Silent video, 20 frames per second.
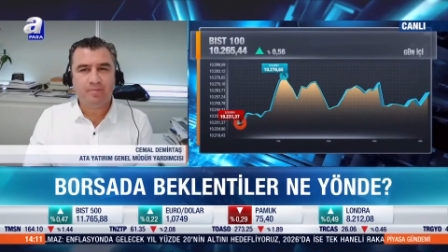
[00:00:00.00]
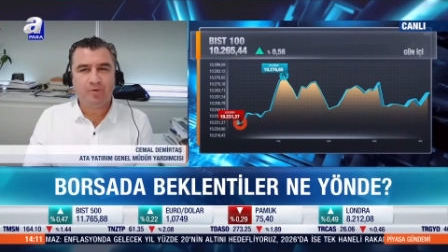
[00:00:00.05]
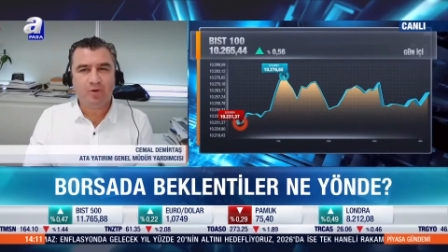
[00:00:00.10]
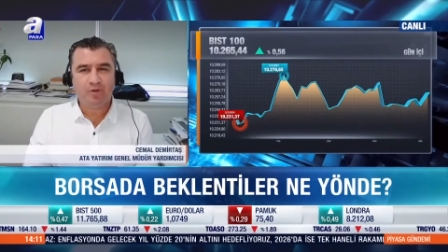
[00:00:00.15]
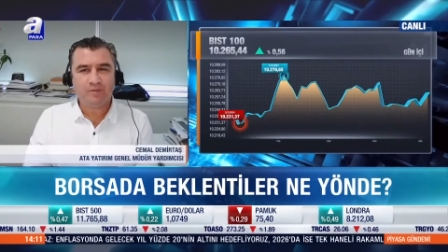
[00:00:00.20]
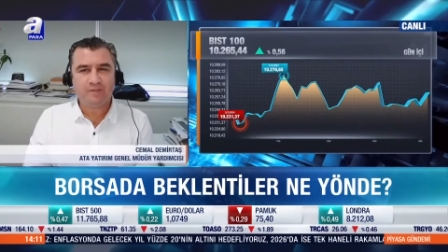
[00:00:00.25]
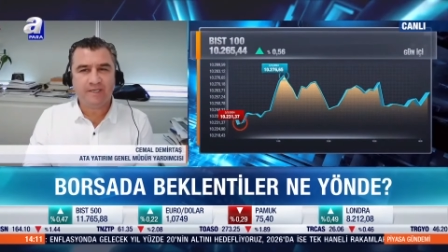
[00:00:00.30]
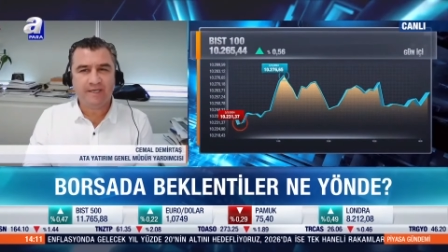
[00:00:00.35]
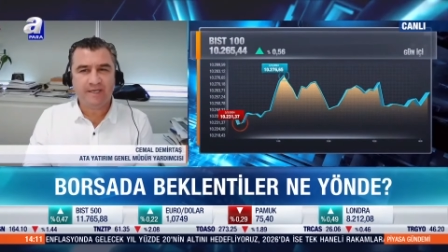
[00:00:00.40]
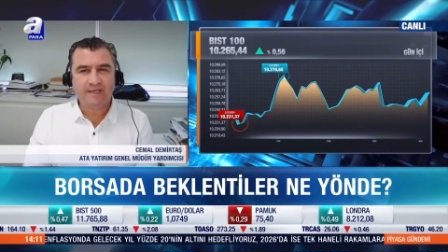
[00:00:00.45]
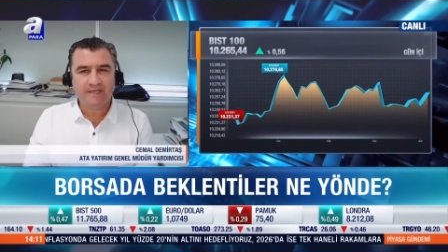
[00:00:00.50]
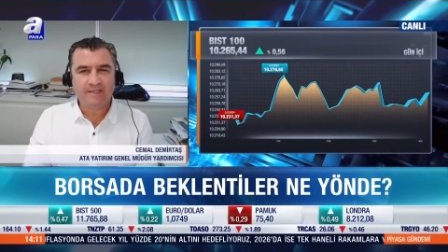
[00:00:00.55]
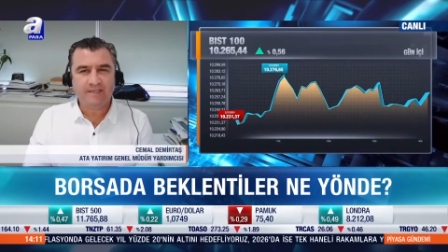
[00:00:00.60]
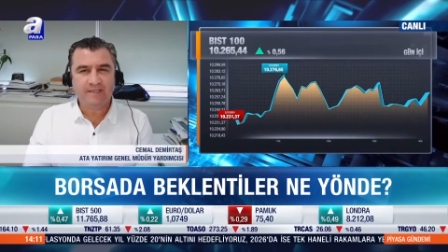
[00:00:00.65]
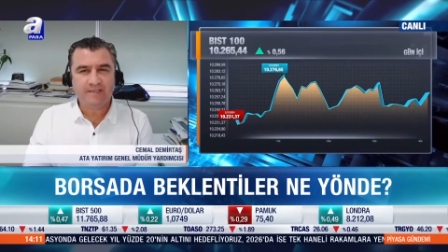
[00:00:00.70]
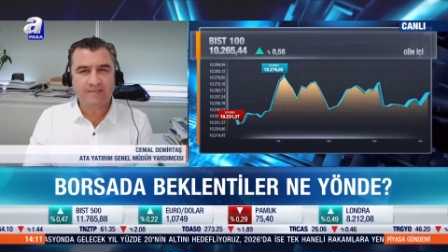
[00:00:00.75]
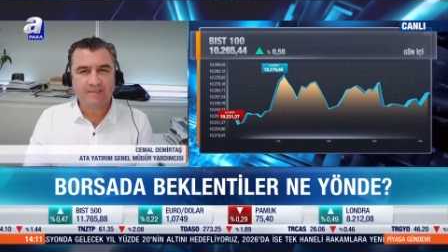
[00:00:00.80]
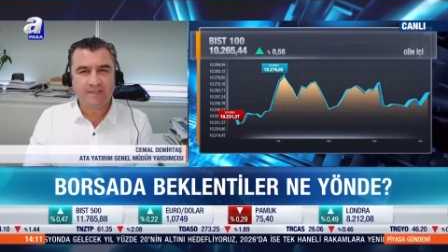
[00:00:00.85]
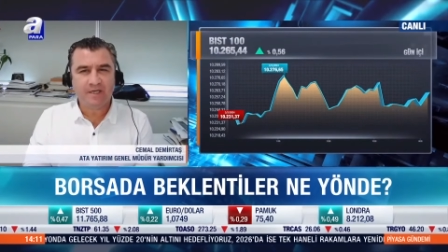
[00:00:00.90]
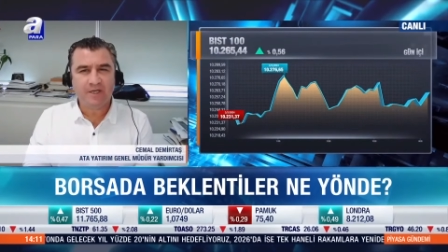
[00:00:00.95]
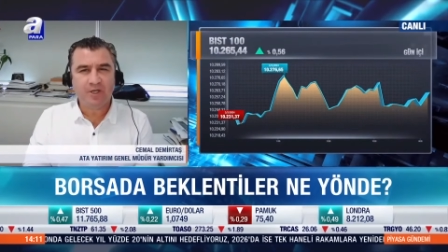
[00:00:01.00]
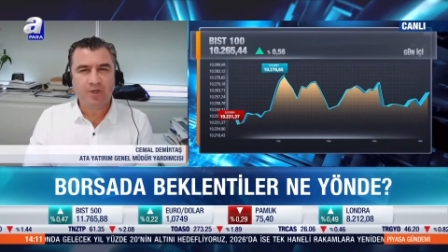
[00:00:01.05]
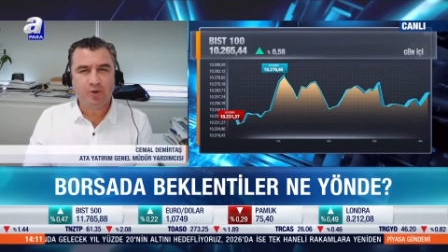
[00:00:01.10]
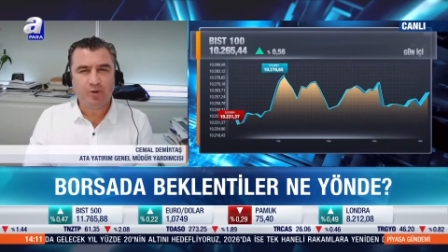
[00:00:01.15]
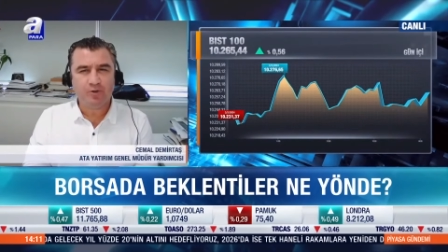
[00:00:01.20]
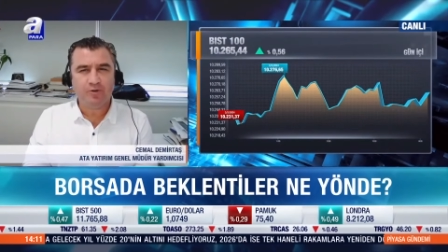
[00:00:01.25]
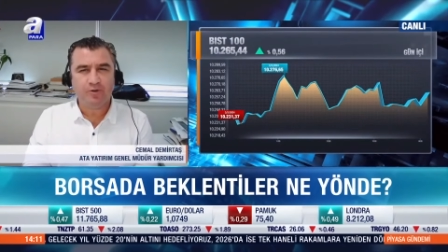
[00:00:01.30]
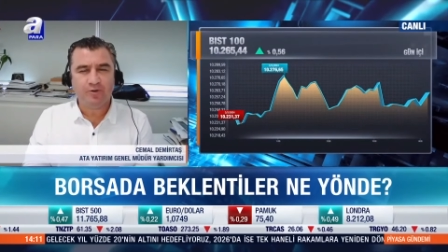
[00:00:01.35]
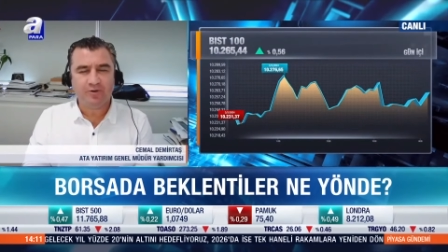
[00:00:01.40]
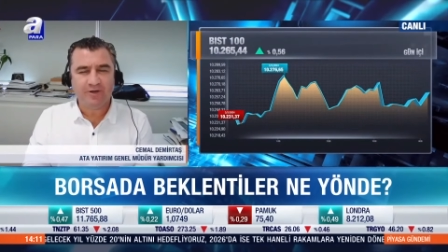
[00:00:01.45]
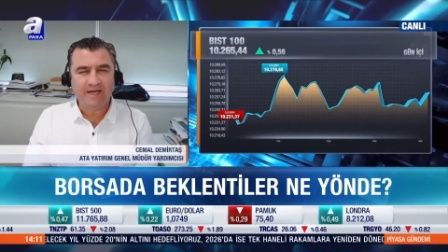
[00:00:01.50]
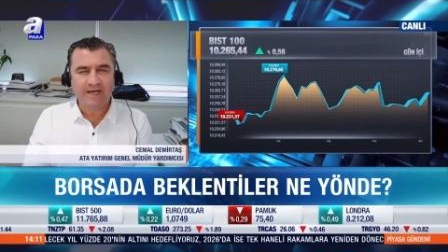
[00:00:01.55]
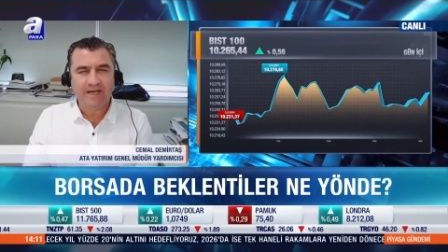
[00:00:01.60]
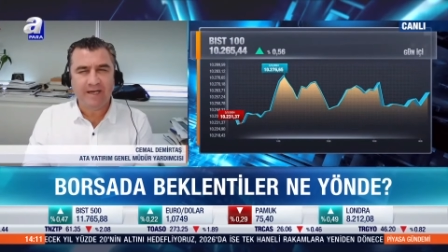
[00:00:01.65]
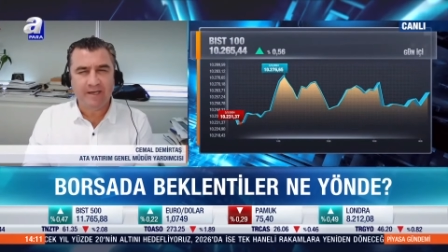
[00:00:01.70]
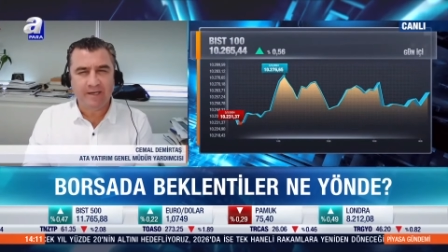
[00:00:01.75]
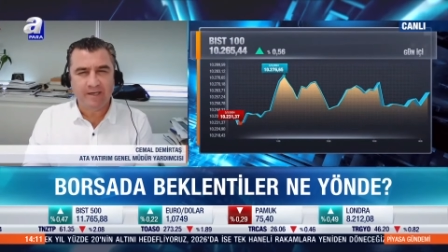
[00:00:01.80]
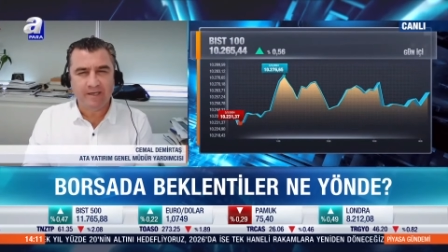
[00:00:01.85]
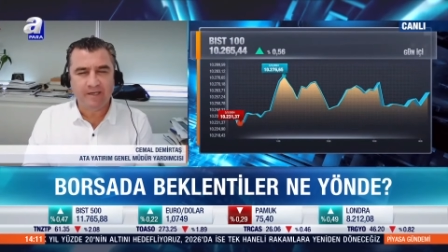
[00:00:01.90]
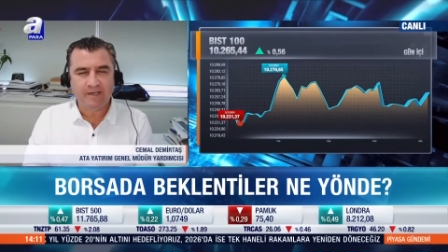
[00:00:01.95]
borsa yerinde sayıyordu
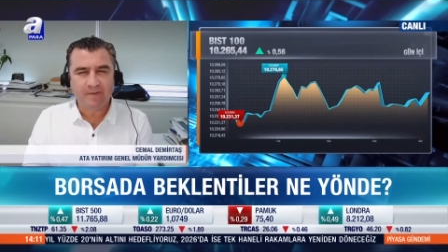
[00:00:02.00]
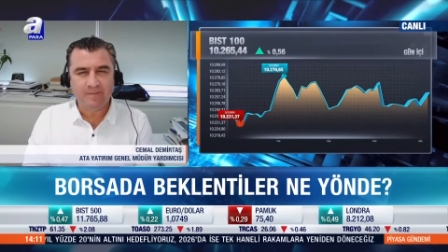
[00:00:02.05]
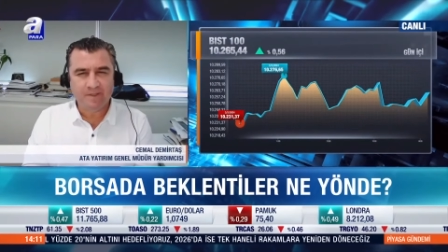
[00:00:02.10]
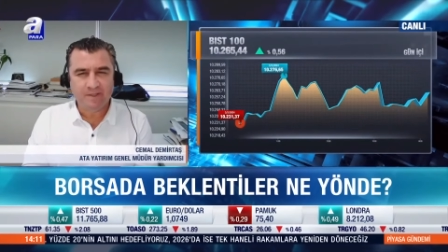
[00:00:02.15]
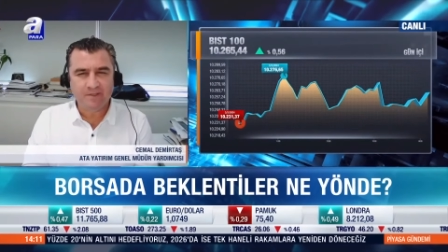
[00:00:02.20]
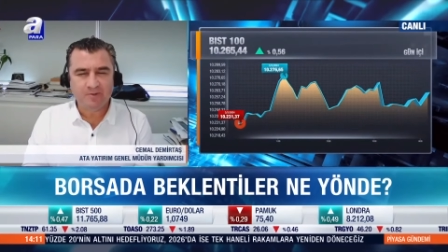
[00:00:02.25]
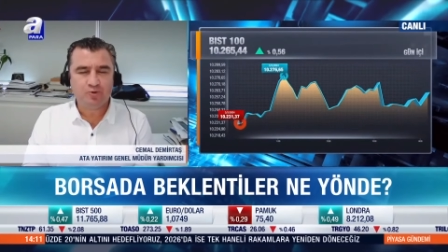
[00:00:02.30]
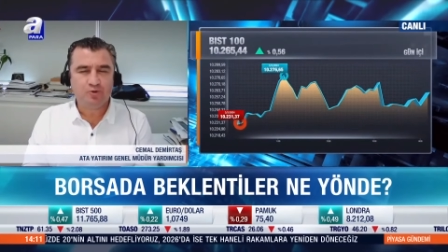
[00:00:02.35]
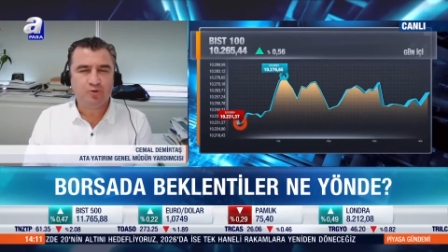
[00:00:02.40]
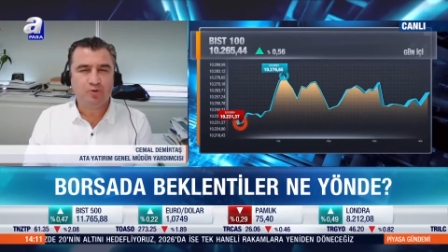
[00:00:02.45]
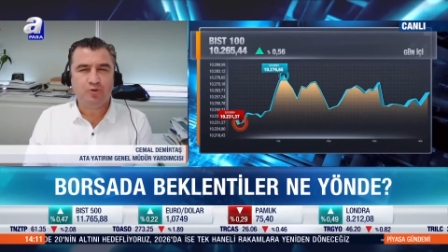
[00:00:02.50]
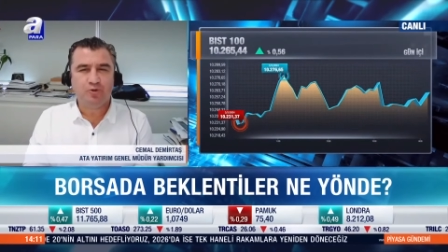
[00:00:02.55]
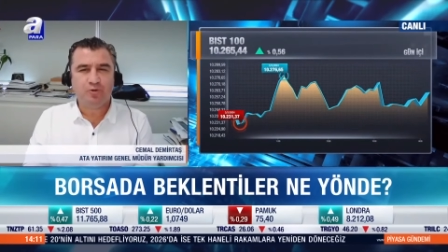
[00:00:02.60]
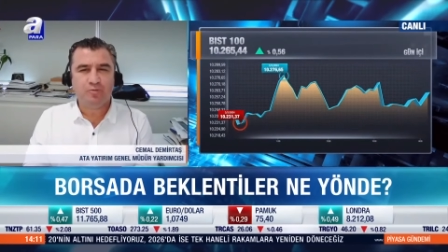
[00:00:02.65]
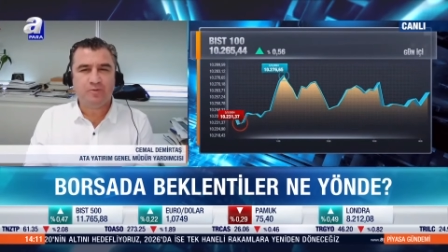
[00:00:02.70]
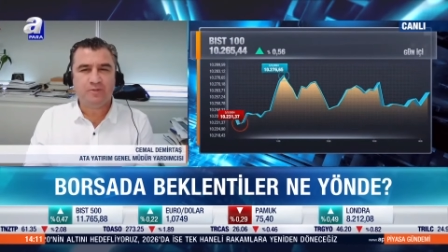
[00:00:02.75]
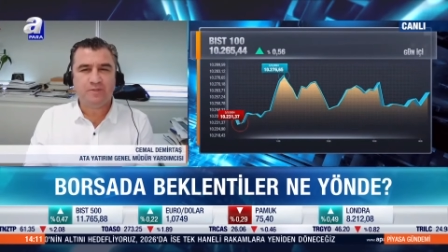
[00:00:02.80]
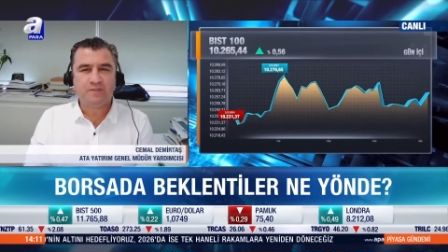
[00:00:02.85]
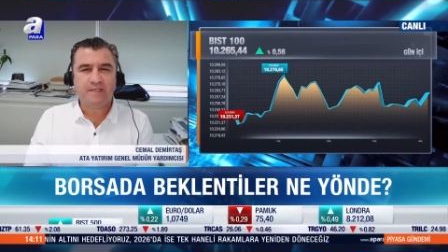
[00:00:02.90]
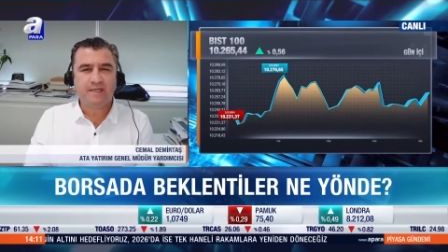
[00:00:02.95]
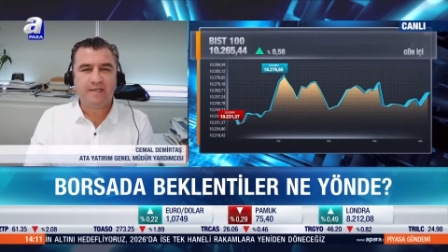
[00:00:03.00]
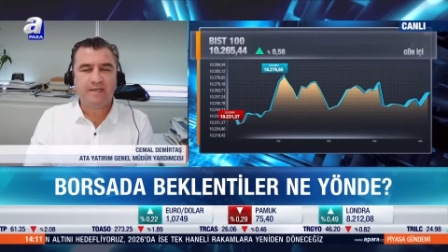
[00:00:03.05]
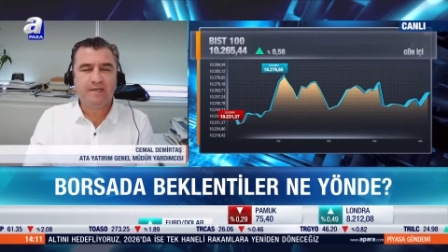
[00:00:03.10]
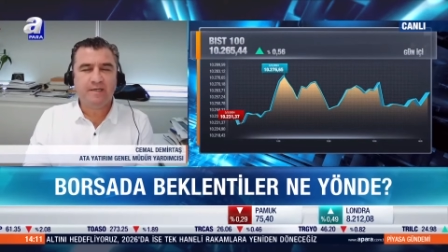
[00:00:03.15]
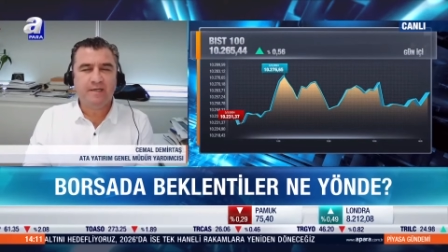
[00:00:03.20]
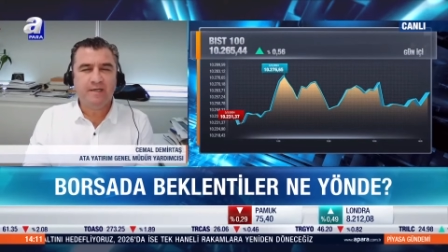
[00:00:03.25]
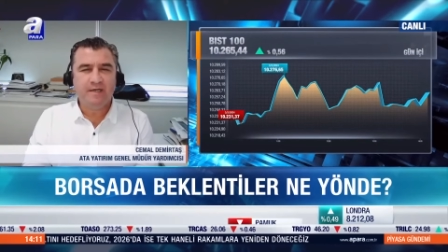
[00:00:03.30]
reel anlamda düşündüğümüzde.